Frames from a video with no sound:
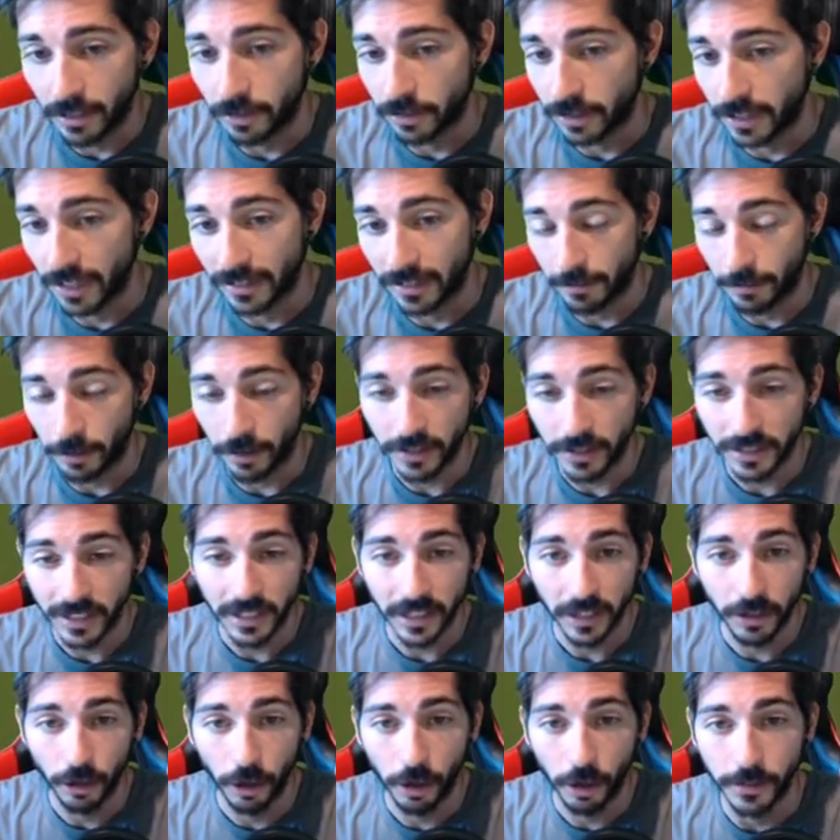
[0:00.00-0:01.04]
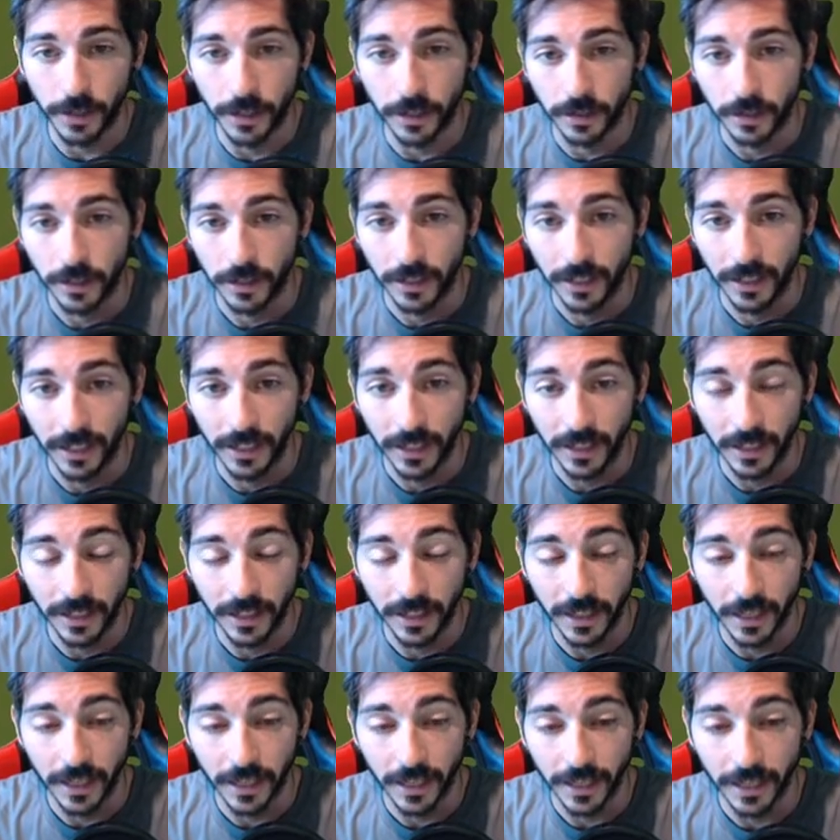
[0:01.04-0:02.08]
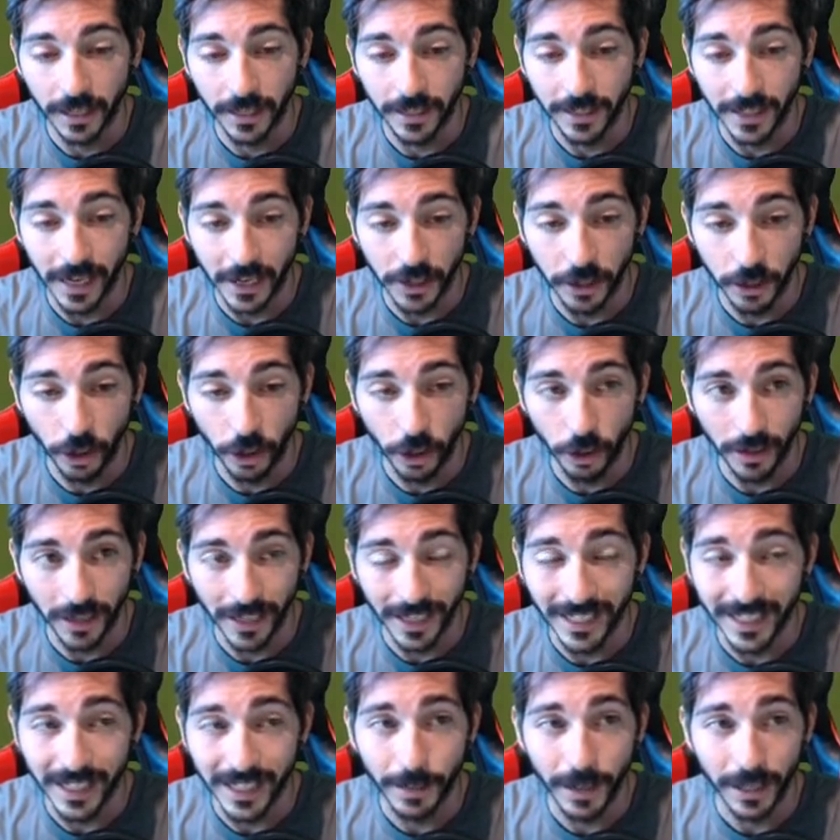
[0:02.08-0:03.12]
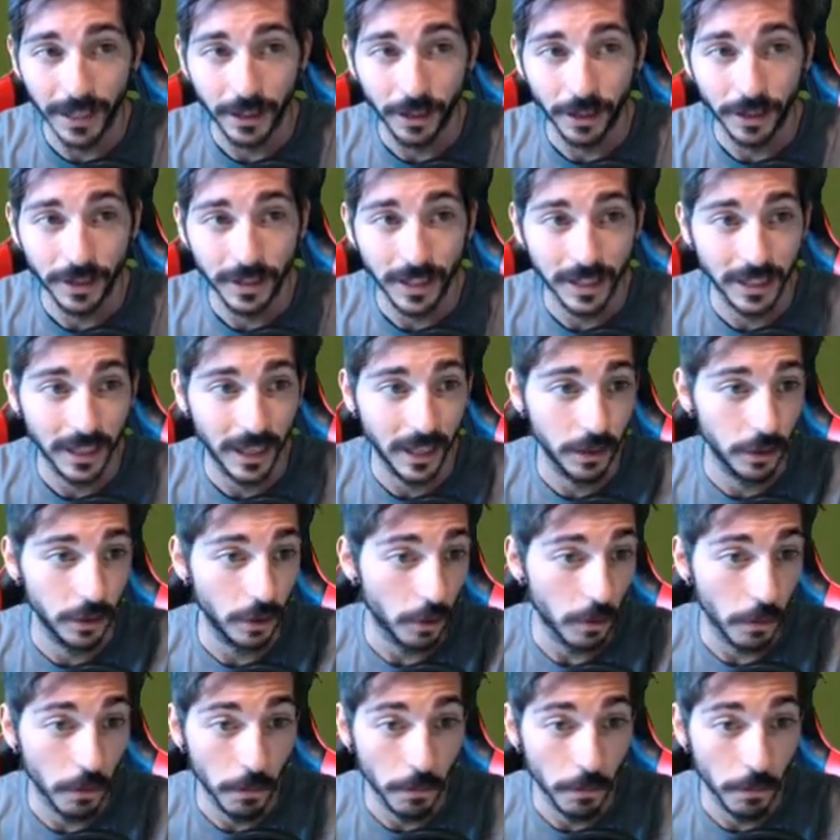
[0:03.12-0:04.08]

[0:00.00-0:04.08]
o sea, el trabajo de Sergi Gómez y de Ñañón en este partido está siendo